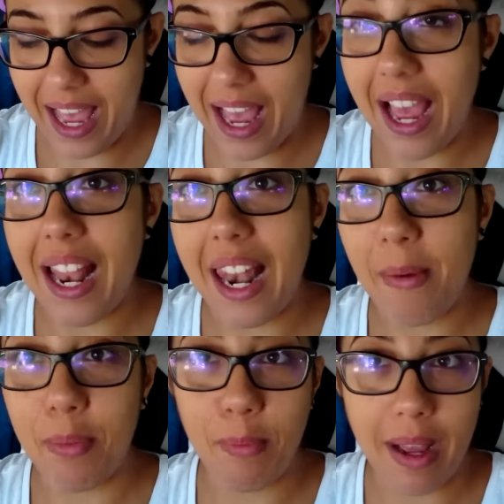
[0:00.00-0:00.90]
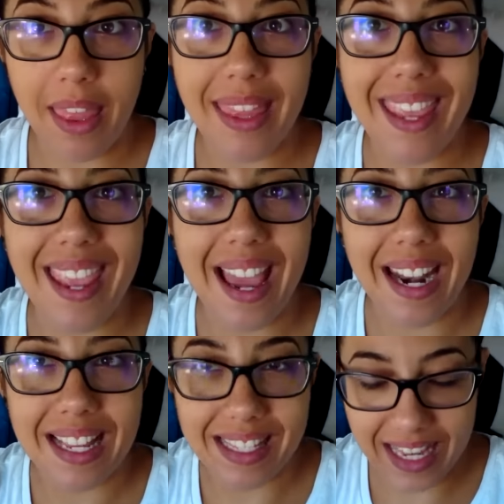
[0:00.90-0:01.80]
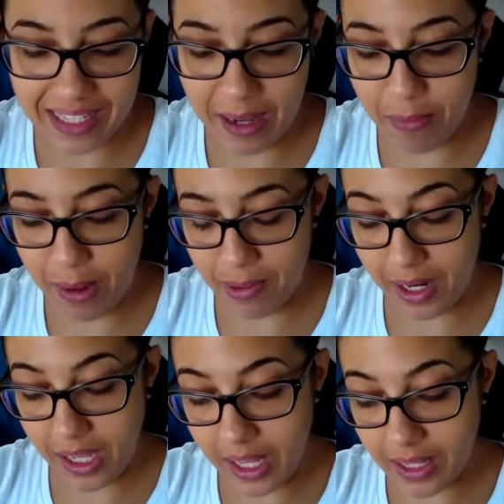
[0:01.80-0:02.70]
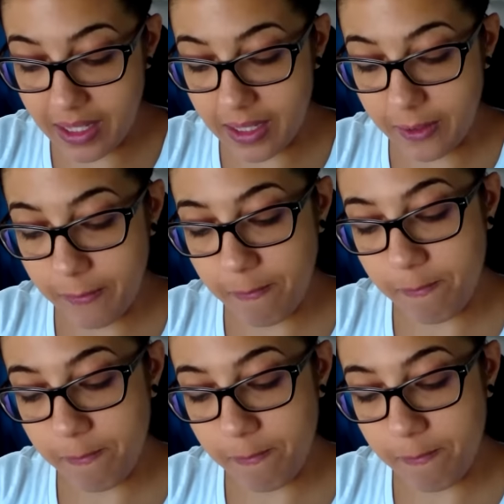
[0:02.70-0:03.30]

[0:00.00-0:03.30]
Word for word: a la pomada de Anastasia Beverly Hills